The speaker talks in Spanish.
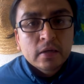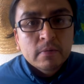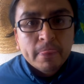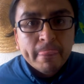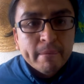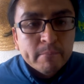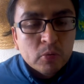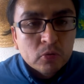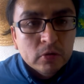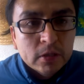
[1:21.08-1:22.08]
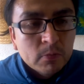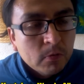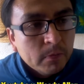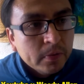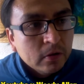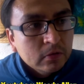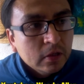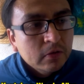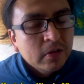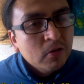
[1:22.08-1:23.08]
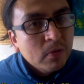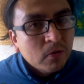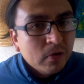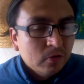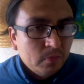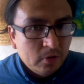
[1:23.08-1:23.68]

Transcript: Y por último me preguntaron, ya no me acuerdo,